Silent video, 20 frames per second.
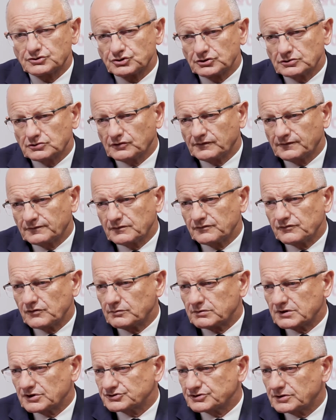Czy ktoś sobie
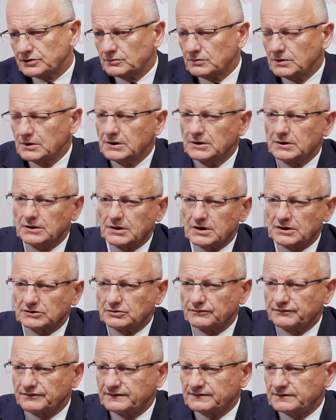wyobrażał
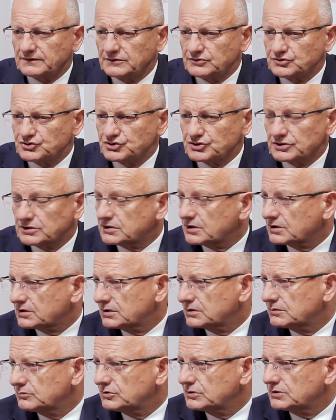Katowice dzisiaj
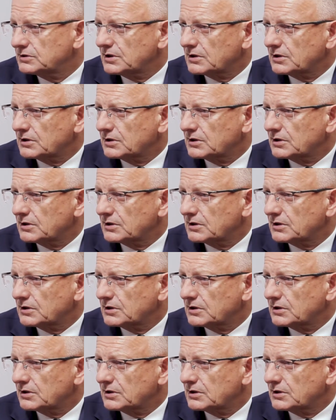takimi,